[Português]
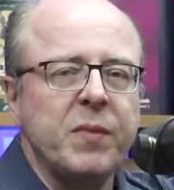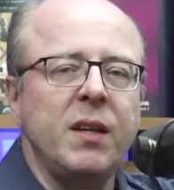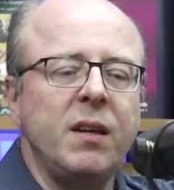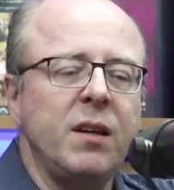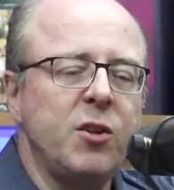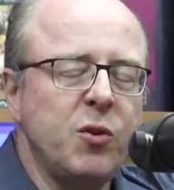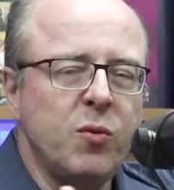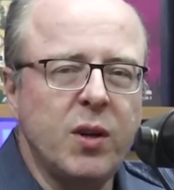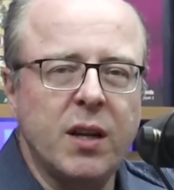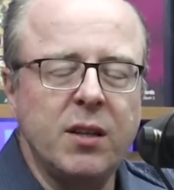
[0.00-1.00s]
e tinha
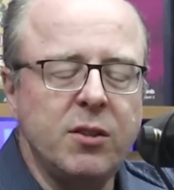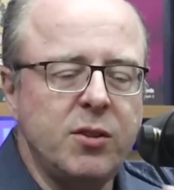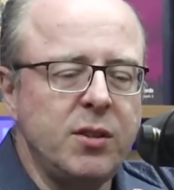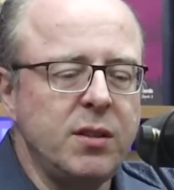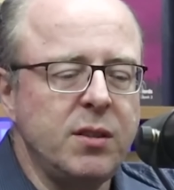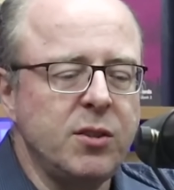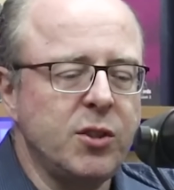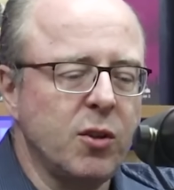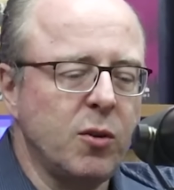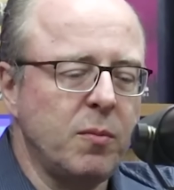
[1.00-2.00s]
um grande
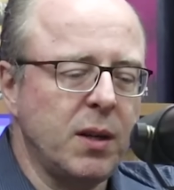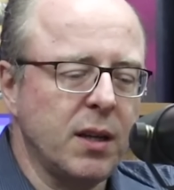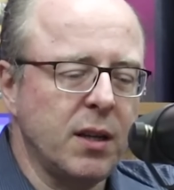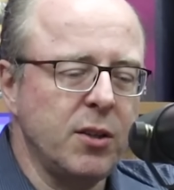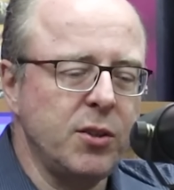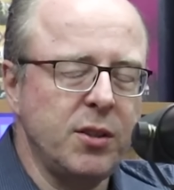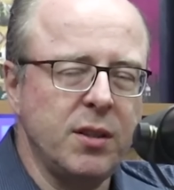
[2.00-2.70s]
gerou uma grande